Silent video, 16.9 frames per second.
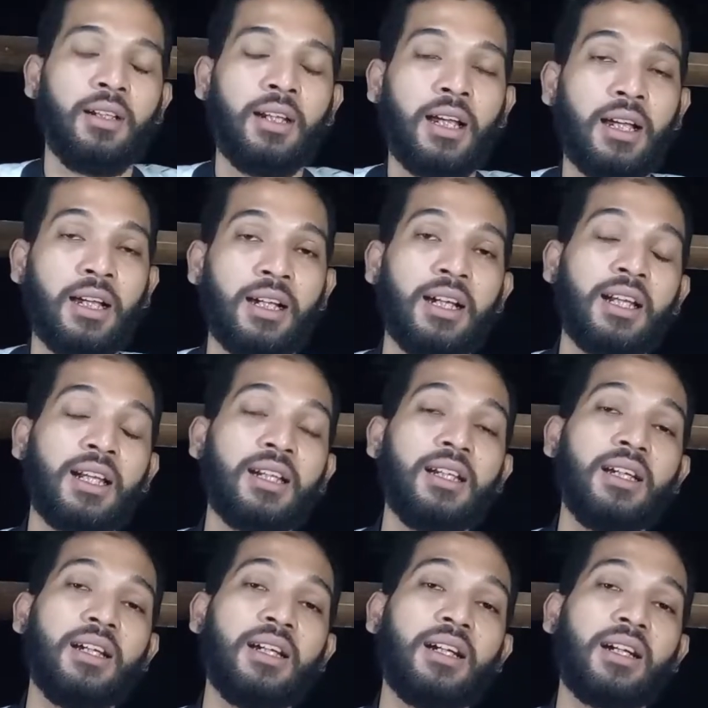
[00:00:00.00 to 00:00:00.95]
nah
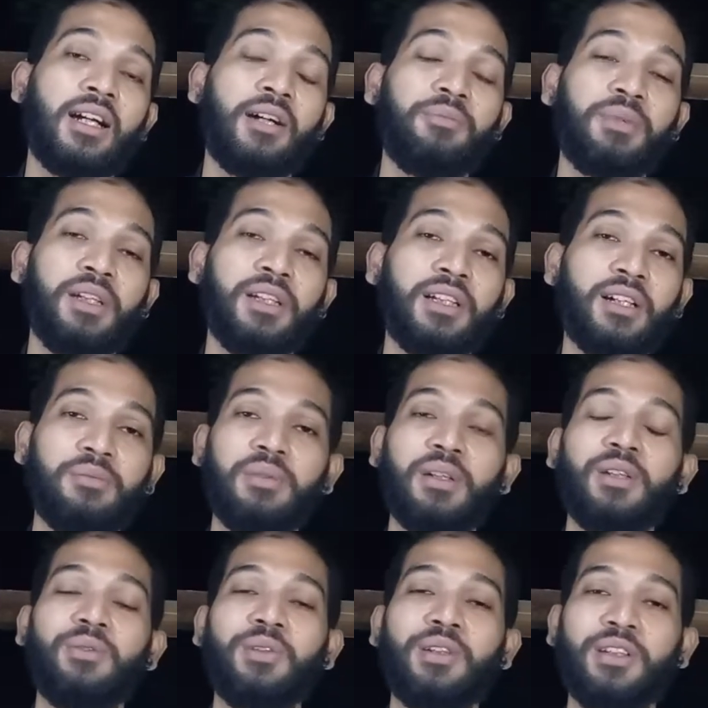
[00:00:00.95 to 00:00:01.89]
karena kapten
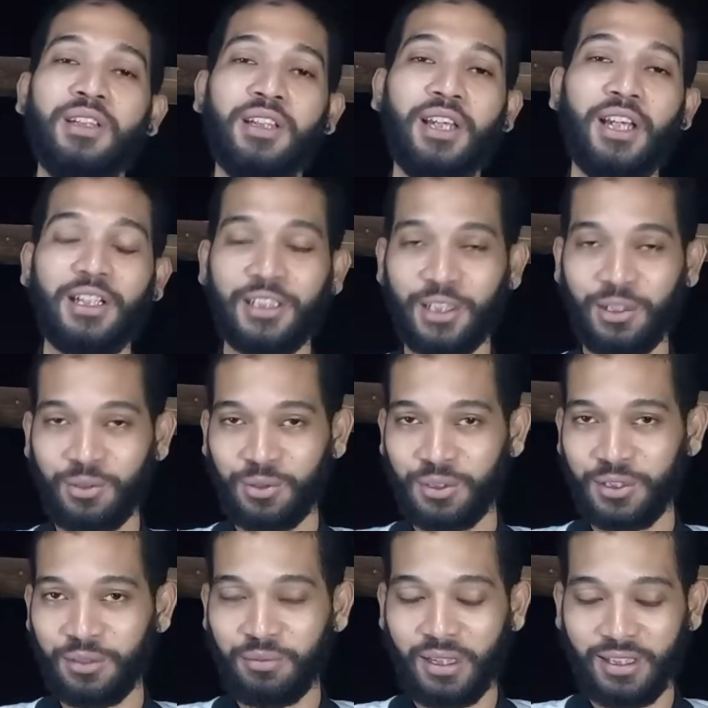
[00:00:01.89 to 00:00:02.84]
kapal yang udah
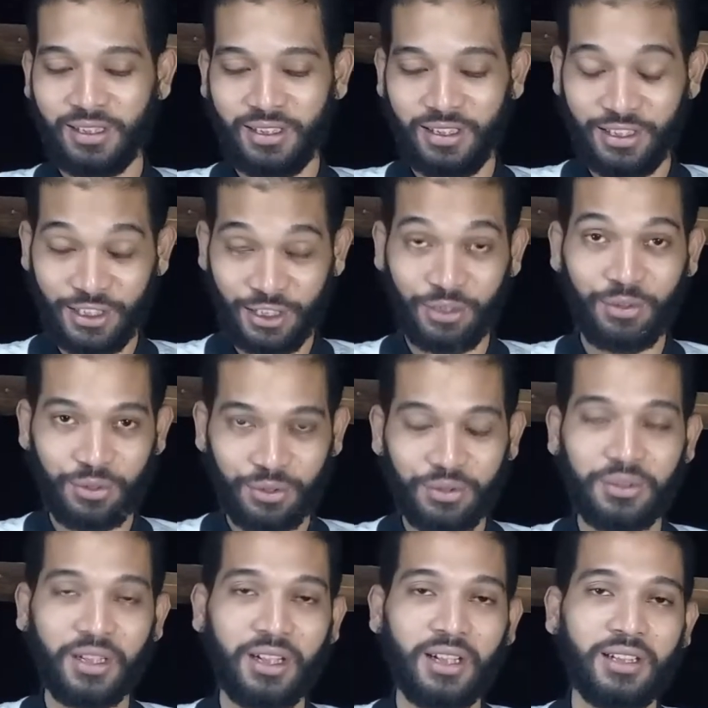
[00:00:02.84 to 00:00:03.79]
dieksekusi mati di situ
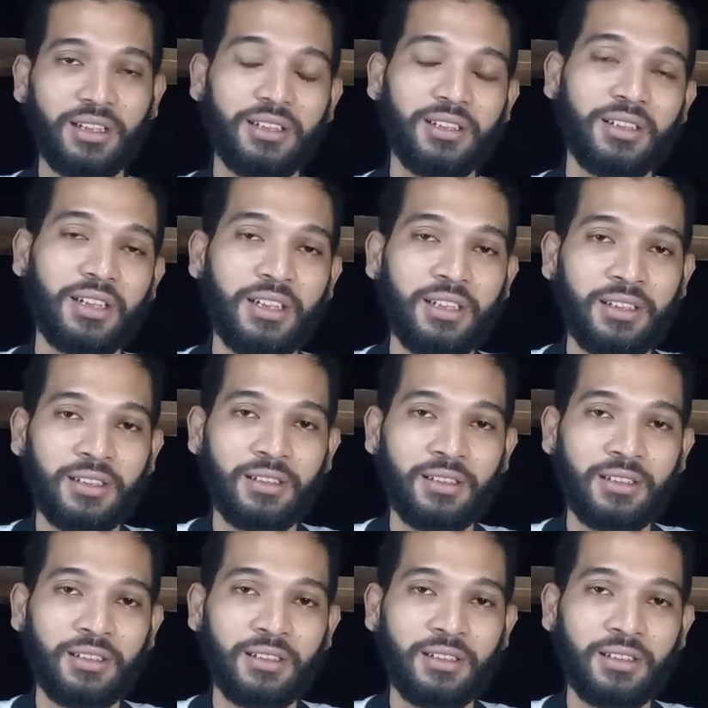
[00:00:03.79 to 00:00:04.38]
juga gitu kan